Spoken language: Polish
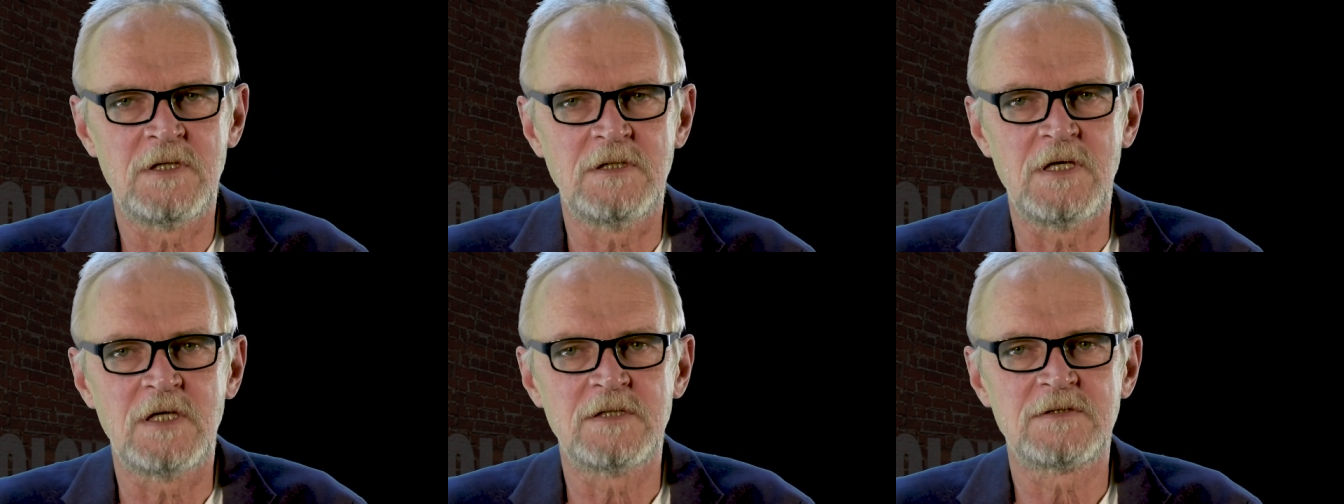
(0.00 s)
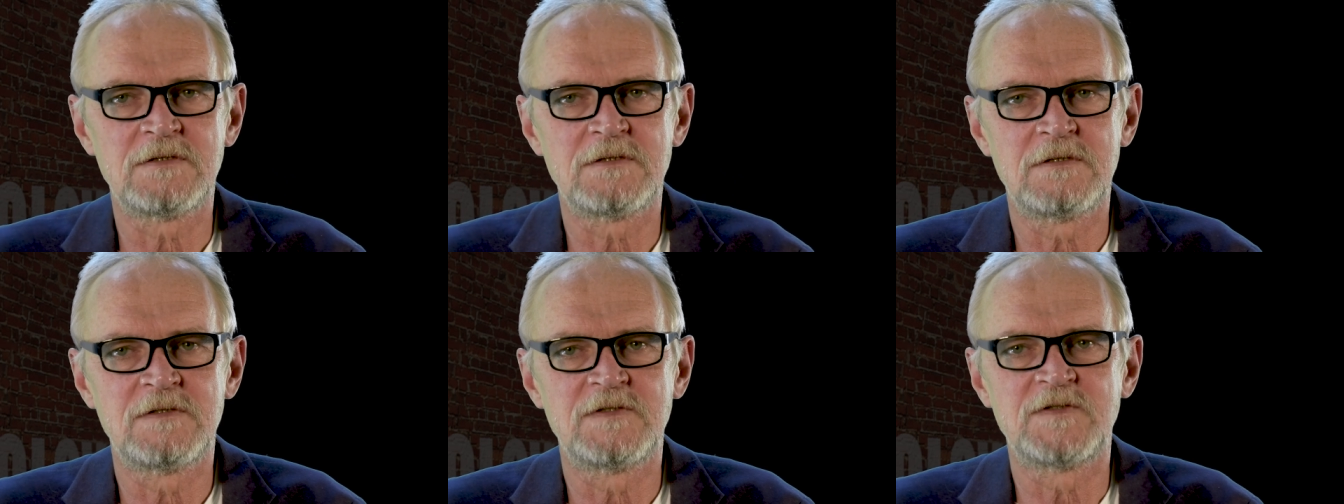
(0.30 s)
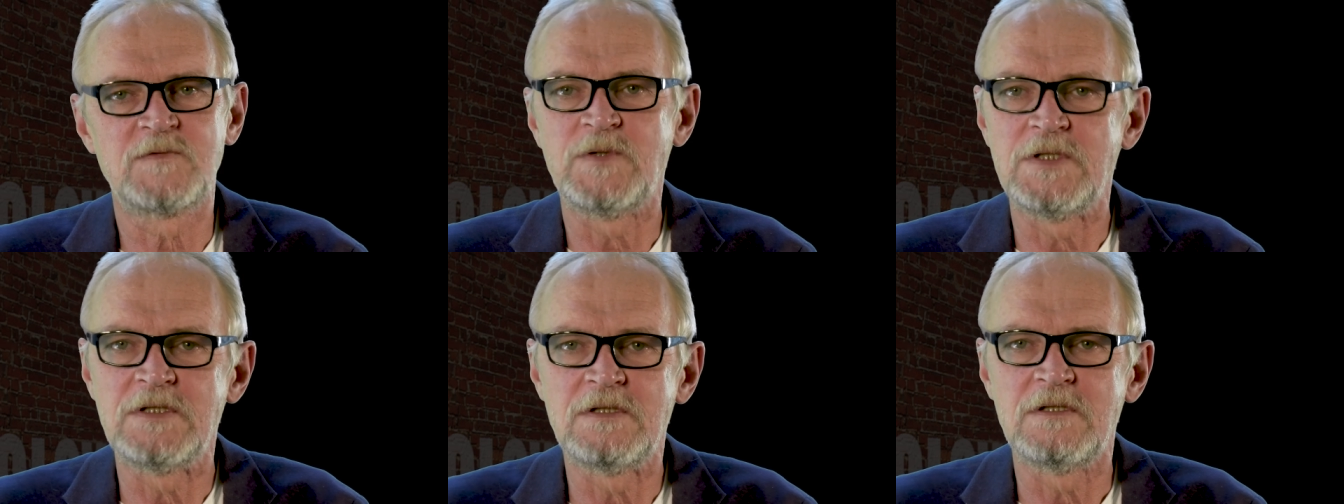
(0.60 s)
jest
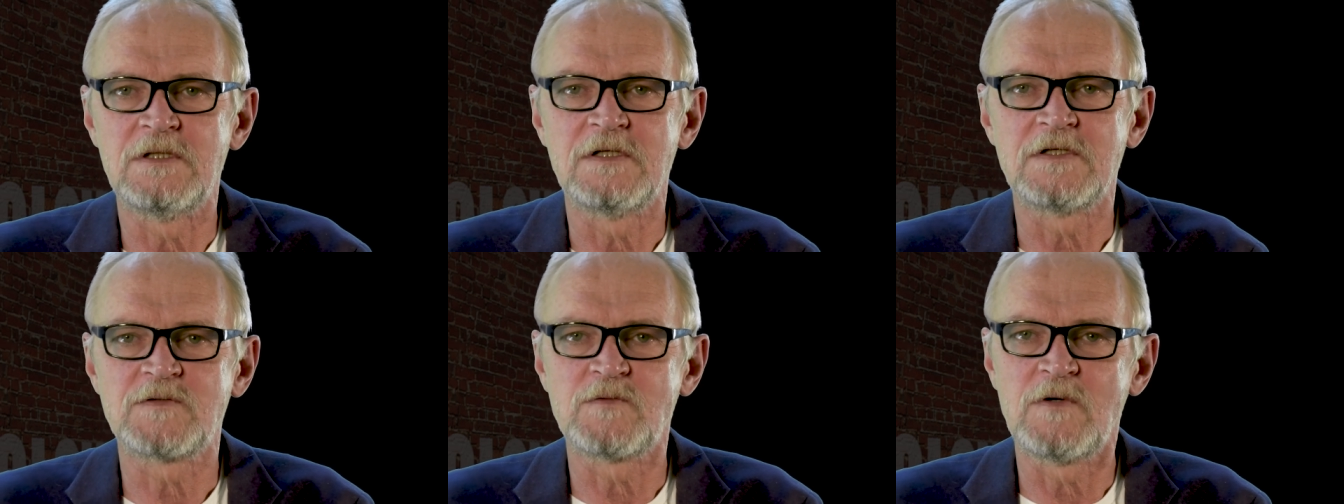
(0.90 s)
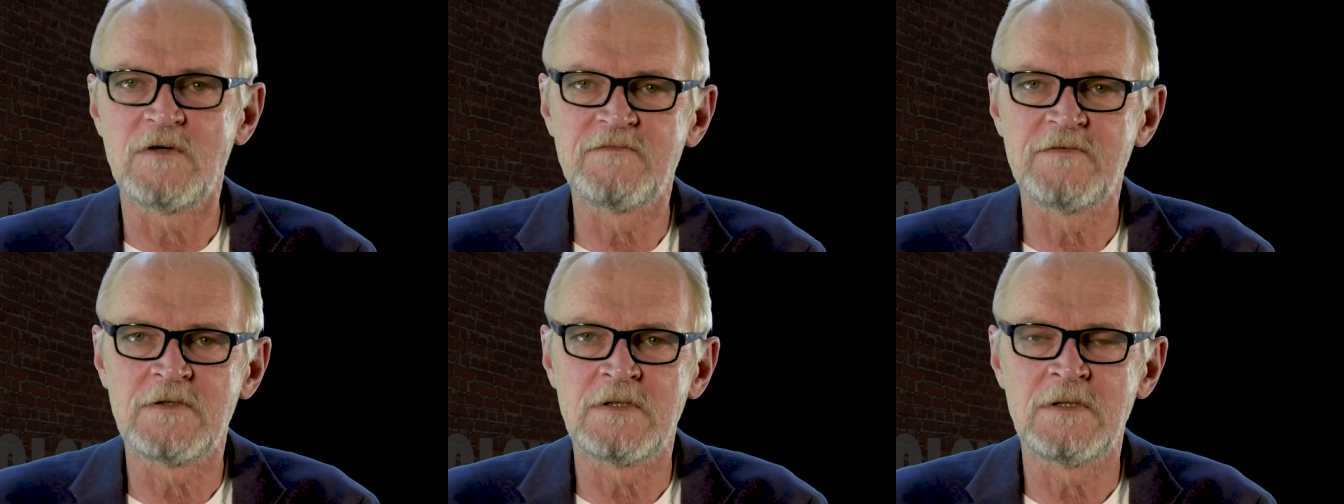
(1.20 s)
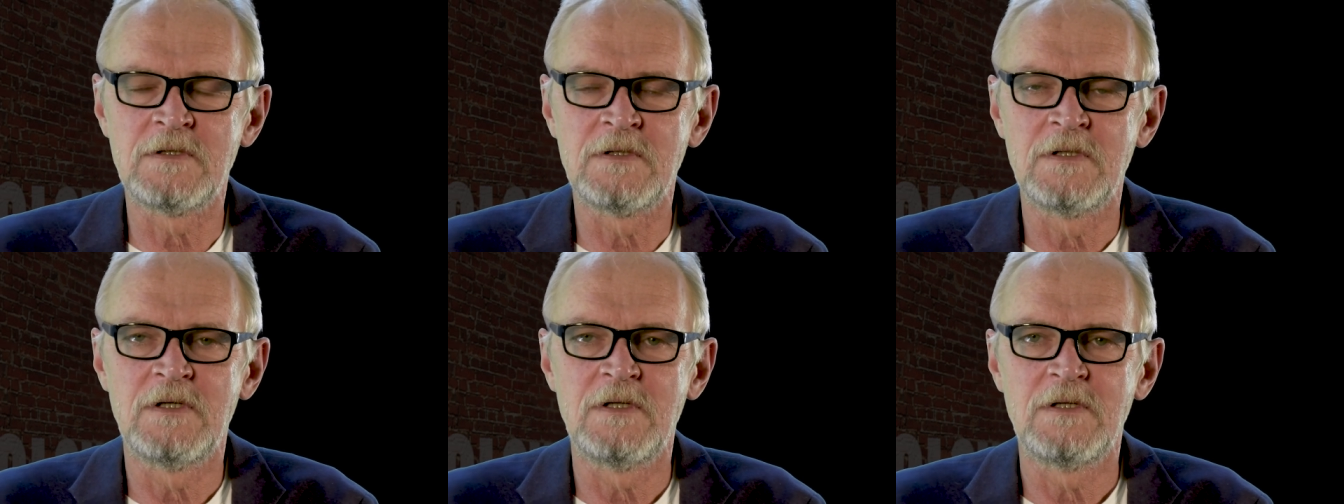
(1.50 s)
słynne
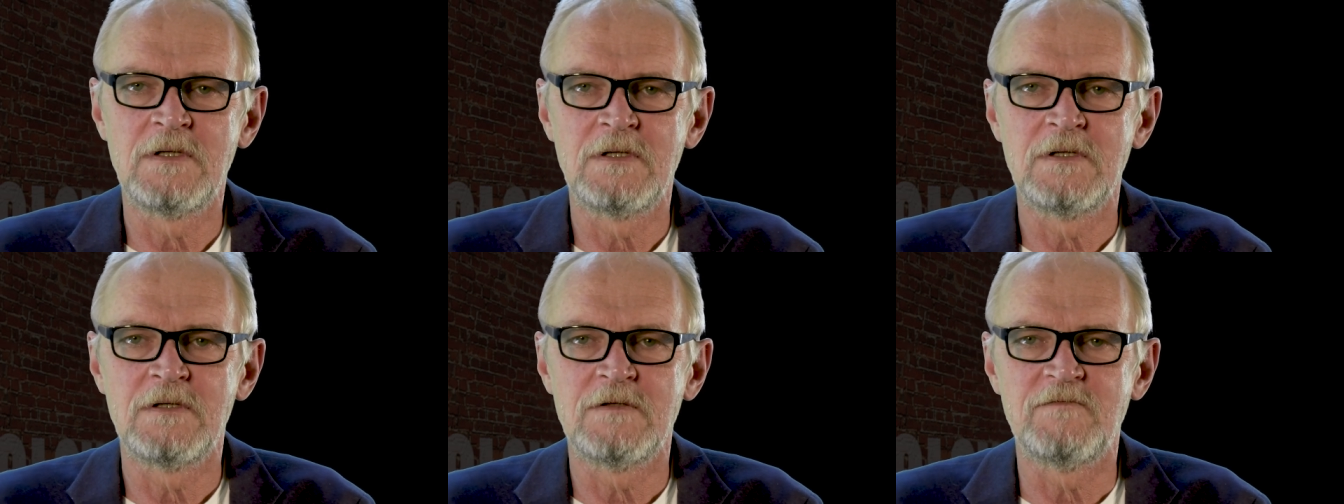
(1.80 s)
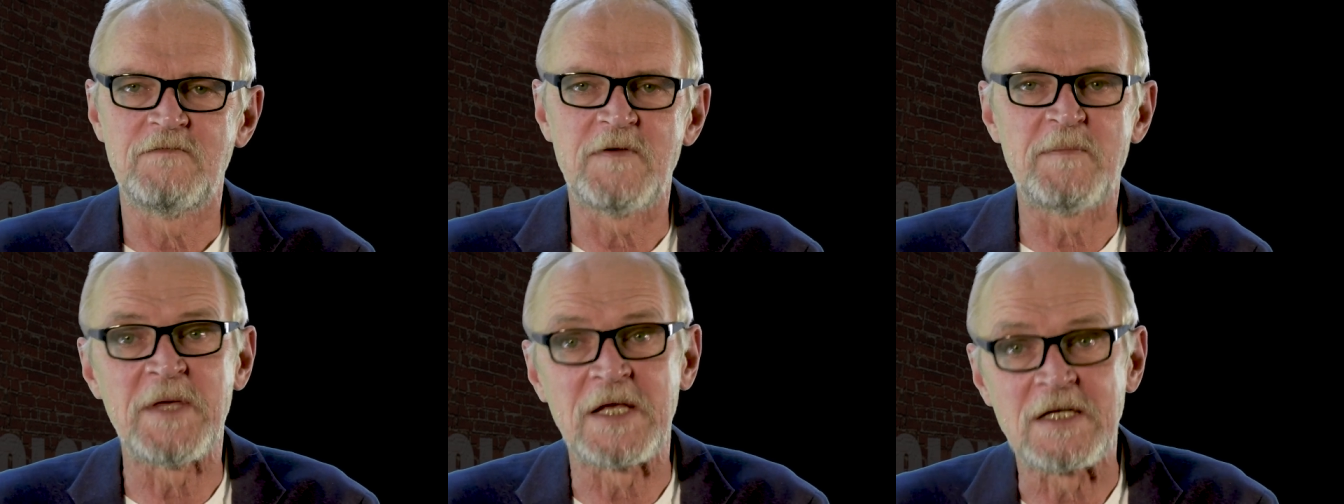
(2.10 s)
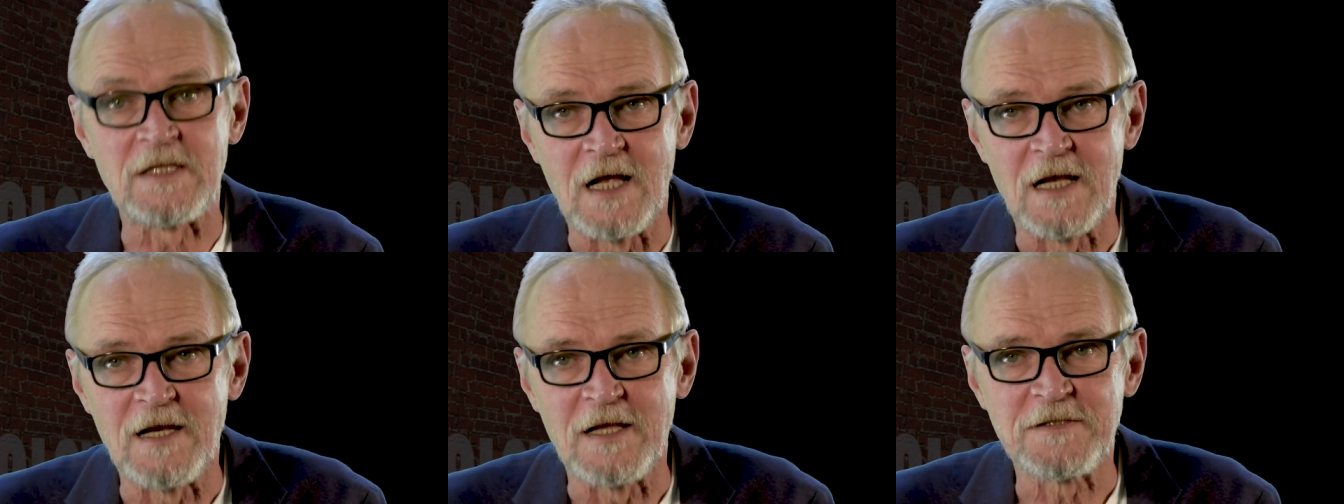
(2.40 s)
słowo
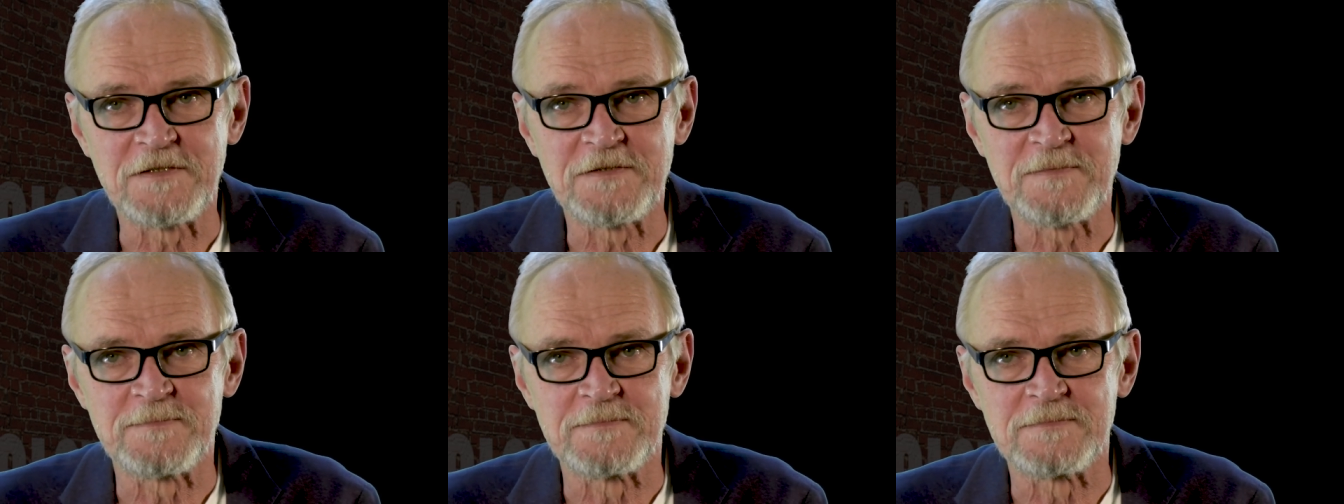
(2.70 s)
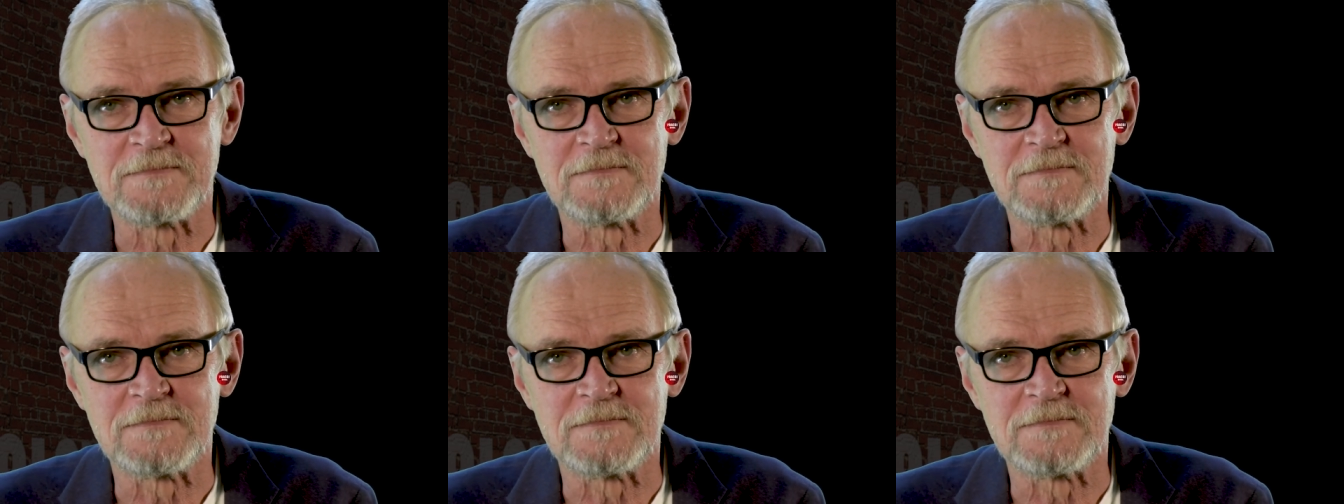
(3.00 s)
wypierdalać